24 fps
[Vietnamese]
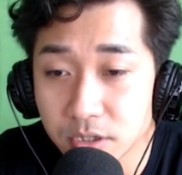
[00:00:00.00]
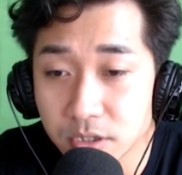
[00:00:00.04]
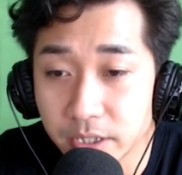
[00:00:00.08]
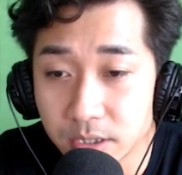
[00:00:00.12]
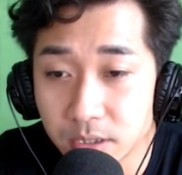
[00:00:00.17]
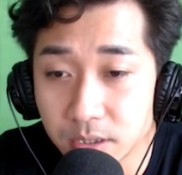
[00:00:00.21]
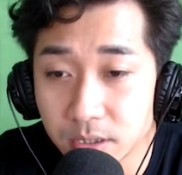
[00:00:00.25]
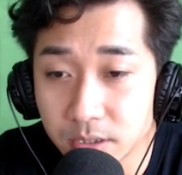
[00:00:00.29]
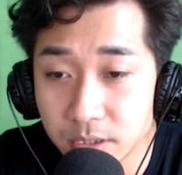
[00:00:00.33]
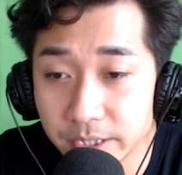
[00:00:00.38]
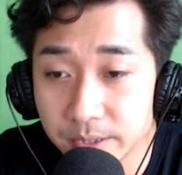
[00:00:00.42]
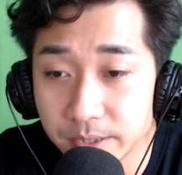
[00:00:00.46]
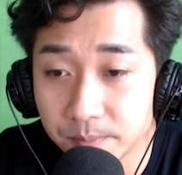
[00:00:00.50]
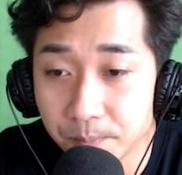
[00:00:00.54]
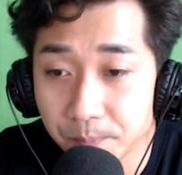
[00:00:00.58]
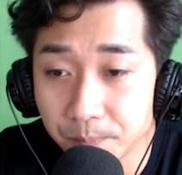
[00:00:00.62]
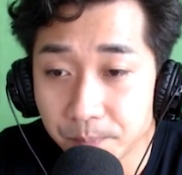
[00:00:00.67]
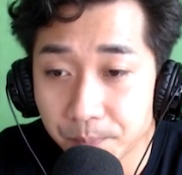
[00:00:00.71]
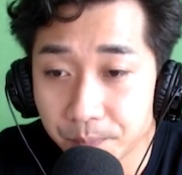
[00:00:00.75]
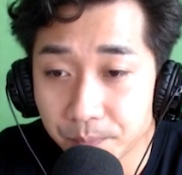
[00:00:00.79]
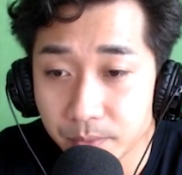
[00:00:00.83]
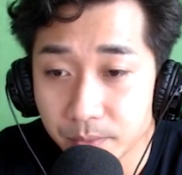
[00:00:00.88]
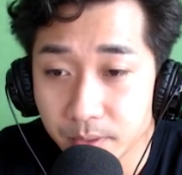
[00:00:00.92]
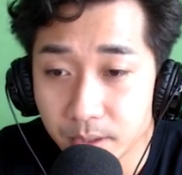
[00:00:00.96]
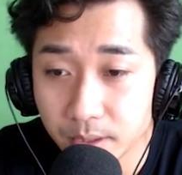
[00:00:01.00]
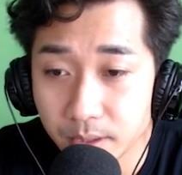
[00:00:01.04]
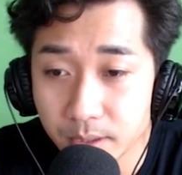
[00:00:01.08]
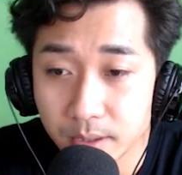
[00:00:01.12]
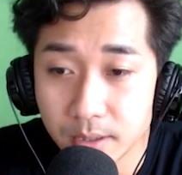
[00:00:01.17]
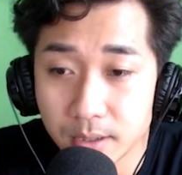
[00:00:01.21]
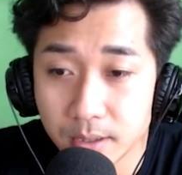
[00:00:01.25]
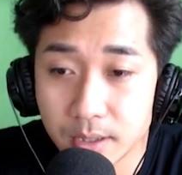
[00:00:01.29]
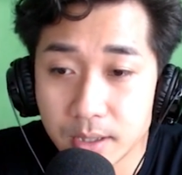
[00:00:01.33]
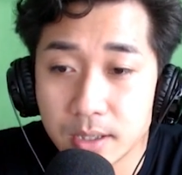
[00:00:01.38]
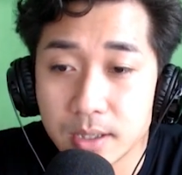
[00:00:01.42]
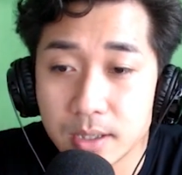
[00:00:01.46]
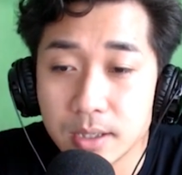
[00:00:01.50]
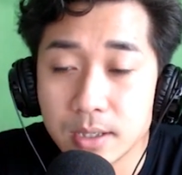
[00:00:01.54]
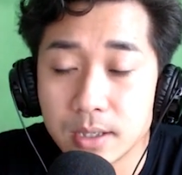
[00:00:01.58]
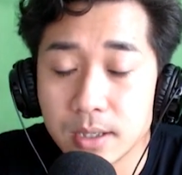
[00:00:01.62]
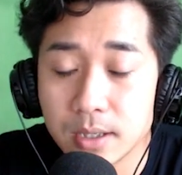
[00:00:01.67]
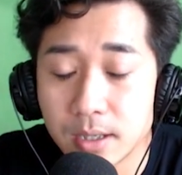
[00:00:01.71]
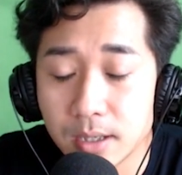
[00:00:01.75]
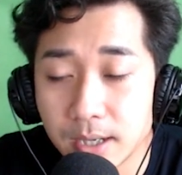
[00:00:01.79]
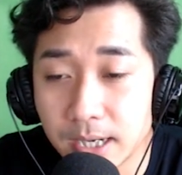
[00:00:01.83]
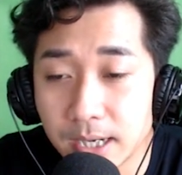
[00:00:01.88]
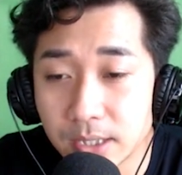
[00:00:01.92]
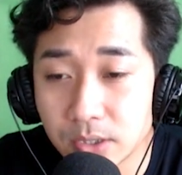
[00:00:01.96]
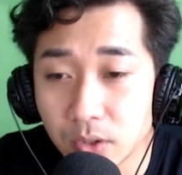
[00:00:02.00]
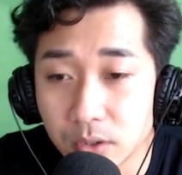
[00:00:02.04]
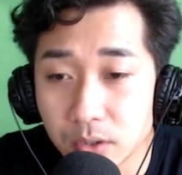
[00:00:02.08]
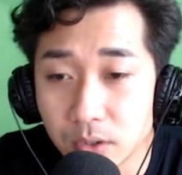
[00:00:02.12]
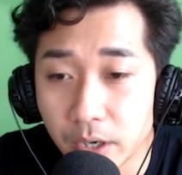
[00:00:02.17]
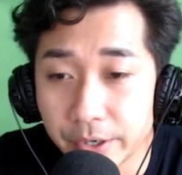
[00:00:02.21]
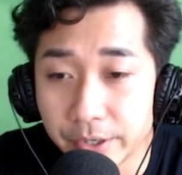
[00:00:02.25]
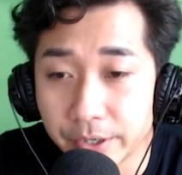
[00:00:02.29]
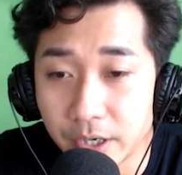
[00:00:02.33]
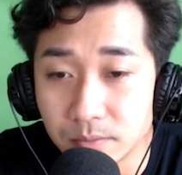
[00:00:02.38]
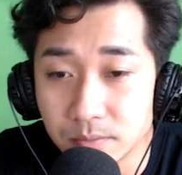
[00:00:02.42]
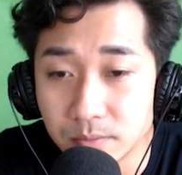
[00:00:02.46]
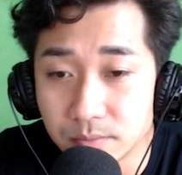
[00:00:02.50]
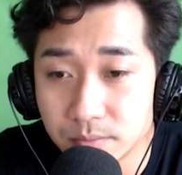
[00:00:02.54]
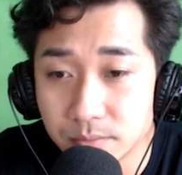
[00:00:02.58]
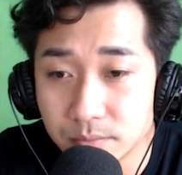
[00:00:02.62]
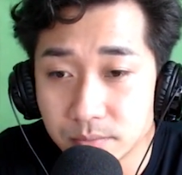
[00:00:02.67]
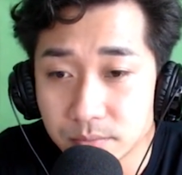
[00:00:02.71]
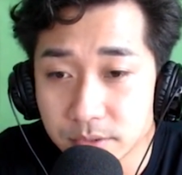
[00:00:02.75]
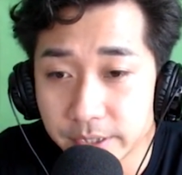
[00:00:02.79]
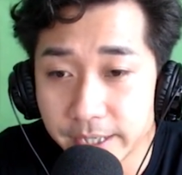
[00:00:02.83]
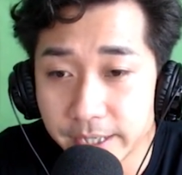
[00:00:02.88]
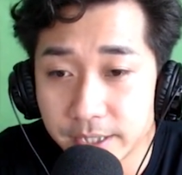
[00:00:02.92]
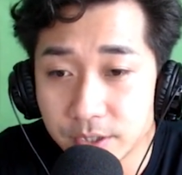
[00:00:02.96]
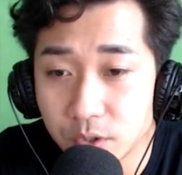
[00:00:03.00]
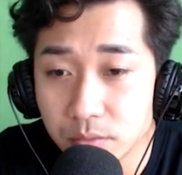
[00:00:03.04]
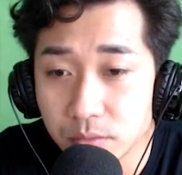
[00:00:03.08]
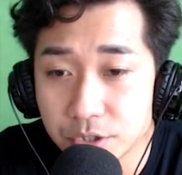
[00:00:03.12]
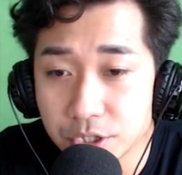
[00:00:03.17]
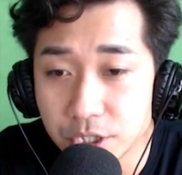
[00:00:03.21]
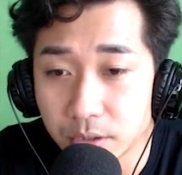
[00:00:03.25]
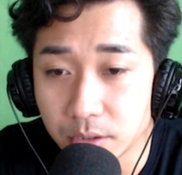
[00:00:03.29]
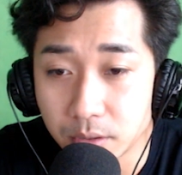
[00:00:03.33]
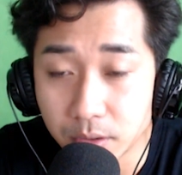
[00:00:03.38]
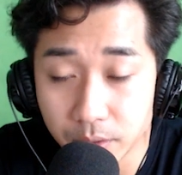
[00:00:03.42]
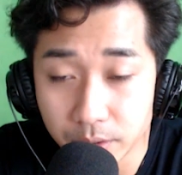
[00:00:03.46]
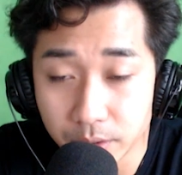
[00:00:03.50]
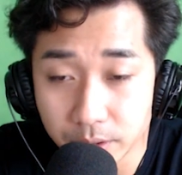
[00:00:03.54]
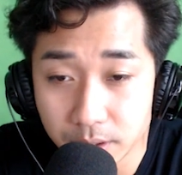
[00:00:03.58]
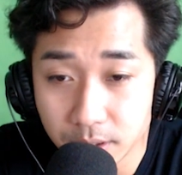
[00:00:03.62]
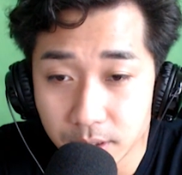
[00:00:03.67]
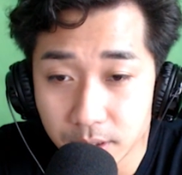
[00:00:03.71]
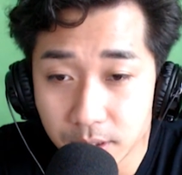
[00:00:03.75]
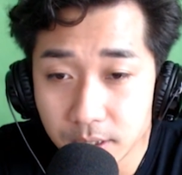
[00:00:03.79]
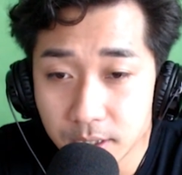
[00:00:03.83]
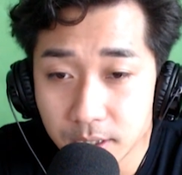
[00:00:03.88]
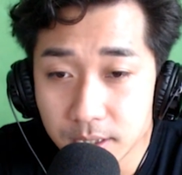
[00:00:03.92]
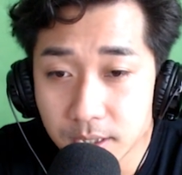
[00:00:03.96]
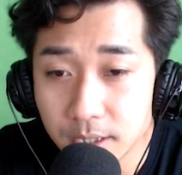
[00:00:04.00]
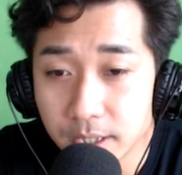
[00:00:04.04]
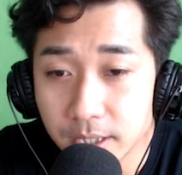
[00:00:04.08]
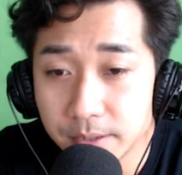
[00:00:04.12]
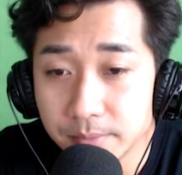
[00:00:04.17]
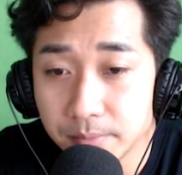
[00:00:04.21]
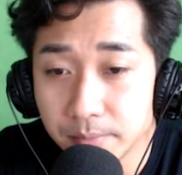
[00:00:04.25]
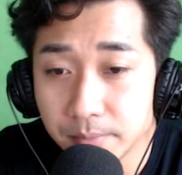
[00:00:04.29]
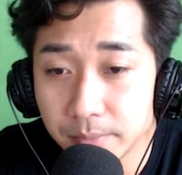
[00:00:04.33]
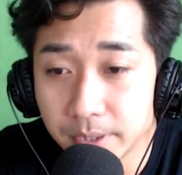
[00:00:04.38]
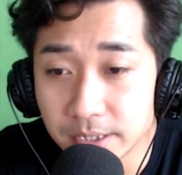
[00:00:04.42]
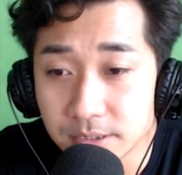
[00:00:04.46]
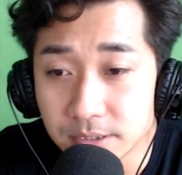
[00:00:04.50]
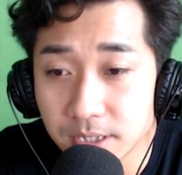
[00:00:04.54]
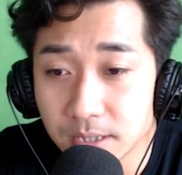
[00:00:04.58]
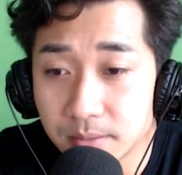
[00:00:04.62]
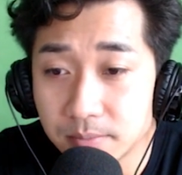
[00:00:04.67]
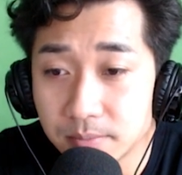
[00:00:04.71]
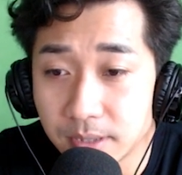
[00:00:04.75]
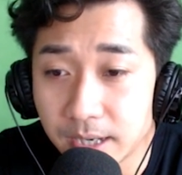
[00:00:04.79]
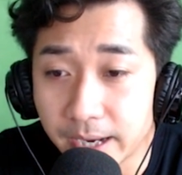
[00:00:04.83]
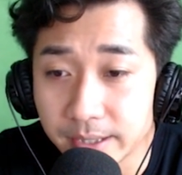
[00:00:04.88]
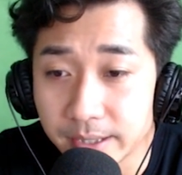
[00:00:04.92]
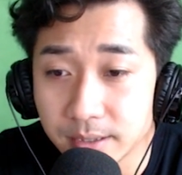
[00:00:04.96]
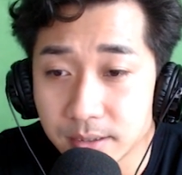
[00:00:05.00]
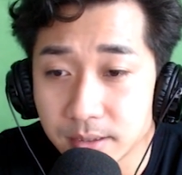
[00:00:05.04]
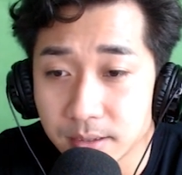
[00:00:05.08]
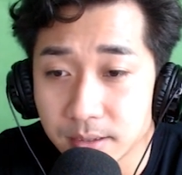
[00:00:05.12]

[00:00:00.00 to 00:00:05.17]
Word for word: Sau đó, hắn lấy chiếc còi đồng cổ xưa, đưa lên miệng, phồng má lên, thổi mạnh một cái.